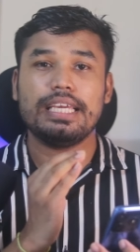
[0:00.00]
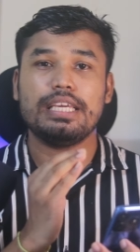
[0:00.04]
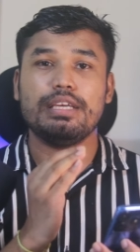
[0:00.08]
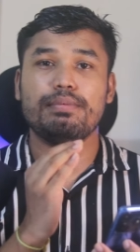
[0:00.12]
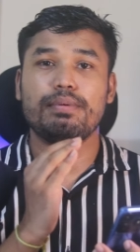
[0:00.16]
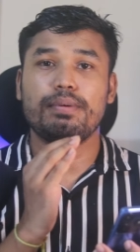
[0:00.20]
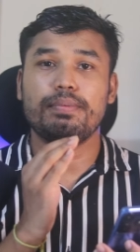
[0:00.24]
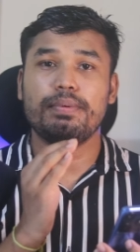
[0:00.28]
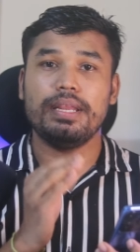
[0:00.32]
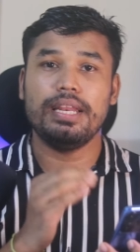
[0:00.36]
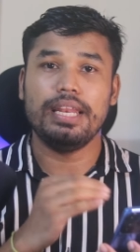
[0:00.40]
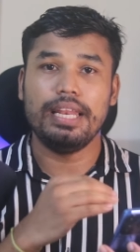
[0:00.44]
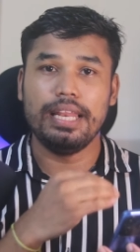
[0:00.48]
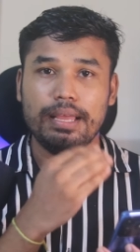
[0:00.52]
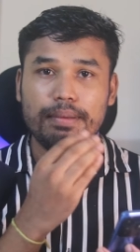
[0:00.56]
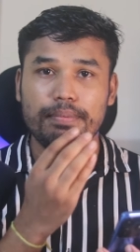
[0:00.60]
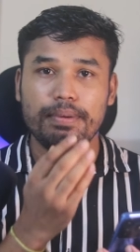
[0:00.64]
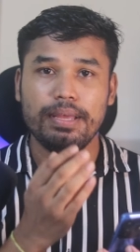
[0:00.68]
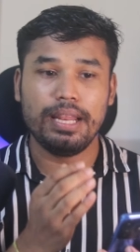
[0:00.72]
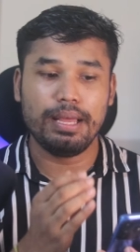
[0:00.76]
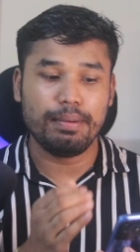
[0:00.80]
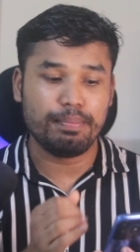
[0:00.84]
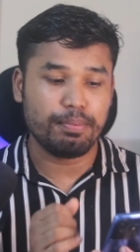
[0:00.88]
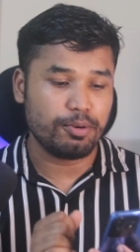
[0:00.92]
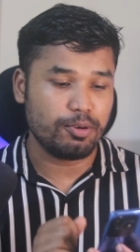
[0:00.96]
কিভাবে
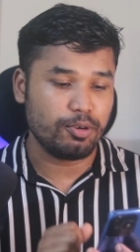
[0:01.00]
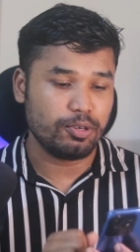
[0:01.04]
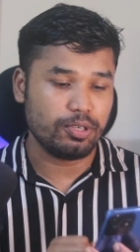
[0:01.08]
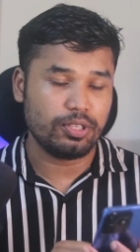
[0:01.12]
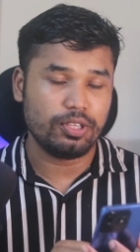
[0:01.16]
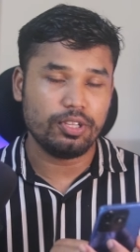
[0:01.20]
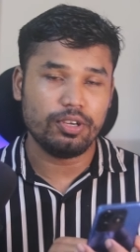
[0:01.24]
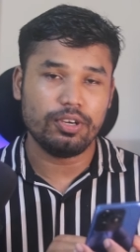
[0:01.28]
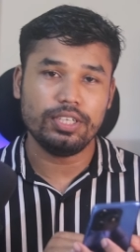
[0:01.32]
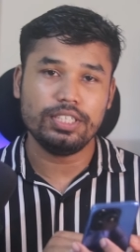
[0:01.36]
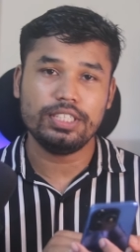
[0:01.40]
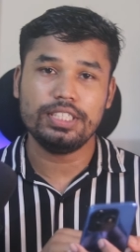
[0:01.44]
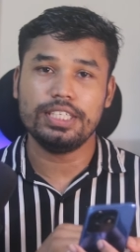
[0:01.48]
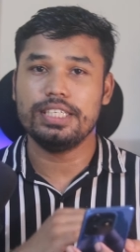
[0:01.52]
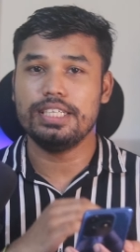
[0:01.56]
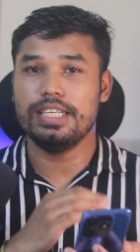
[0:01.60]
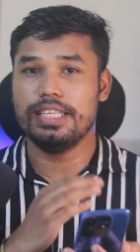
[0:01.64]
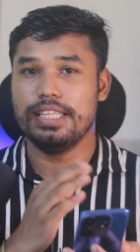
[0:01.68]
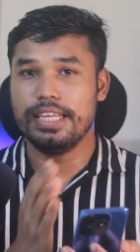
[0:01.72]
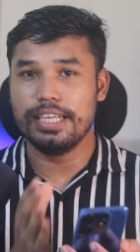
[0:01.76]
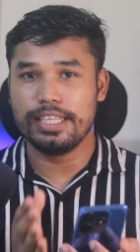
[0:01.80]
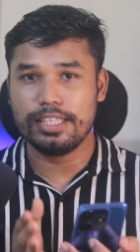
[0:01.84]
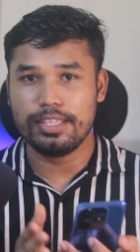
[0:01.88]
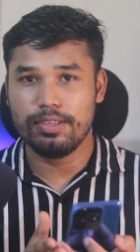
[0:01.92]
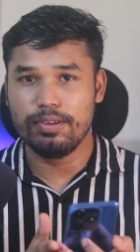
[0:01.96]
লেভেল আপ করতে হয়
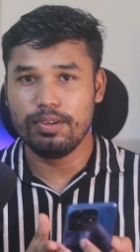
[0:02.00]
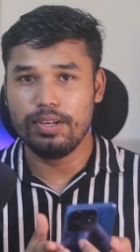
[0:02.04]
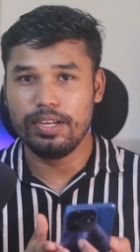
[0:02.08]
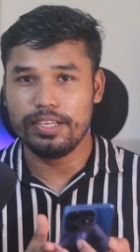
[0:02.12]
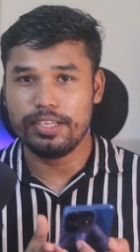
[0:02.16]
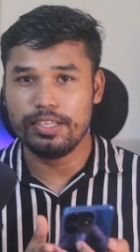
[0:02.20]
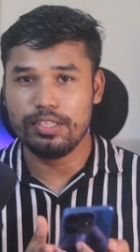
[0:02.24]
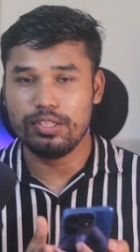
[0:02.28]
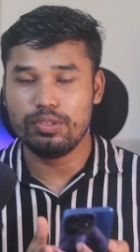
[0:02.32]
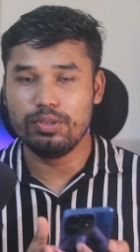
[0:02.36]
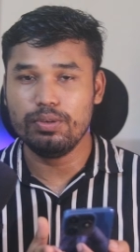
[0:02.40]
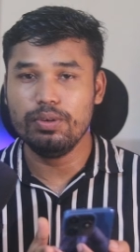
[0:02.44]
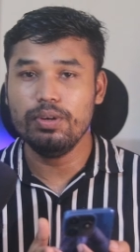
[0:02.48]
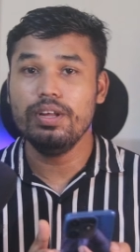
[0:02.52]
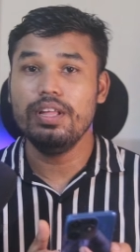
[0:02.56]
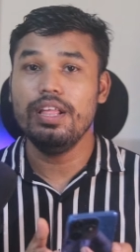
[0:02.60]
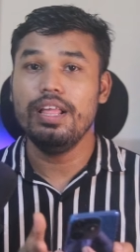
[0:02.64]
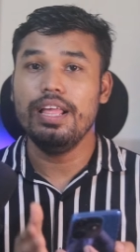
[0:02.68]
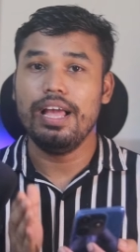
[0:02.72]
সেটা দেখতে হলে কিন্তু